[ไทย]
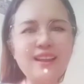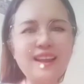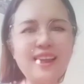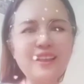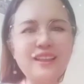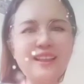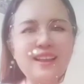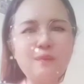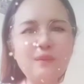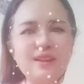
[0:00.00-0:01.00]
นกันนะ
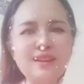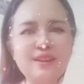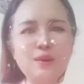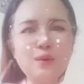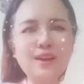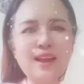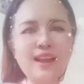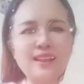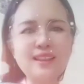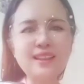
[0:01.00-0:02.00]
คะ เป็นศัตรูกั
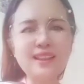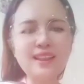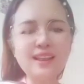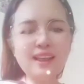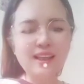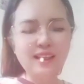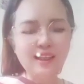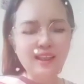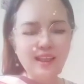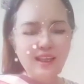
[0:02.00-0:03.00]
นนี่นะคะ
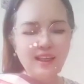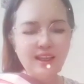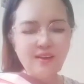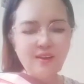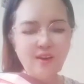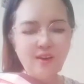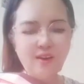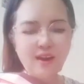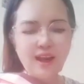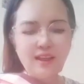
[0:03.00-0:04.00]
แล้วก็
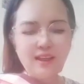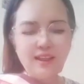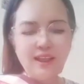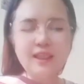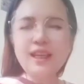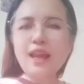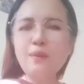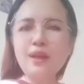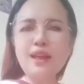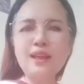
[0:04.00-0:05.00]
การเล่นการ
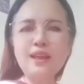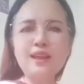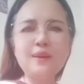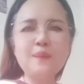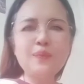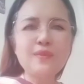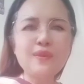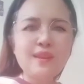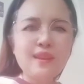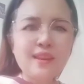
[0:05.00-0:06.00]
พนัน
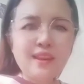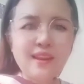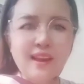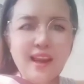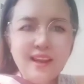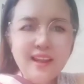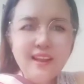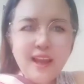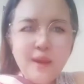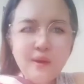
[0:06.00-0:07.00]
การเล่น
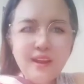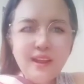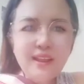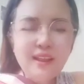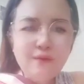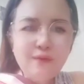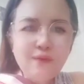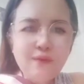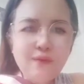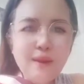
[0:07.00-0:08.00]
การพนันเนี่ย
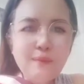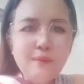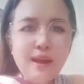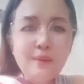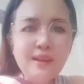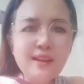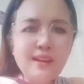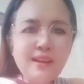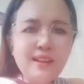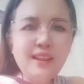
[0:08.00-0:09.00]
ไฟไหม้มันยัง
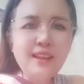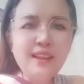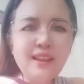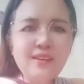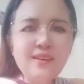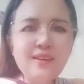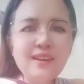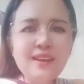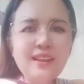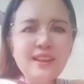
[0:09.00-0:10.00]
เหลือที่ดินเนาะ
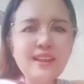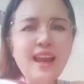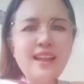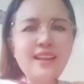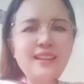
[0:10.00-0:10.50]
แต่การ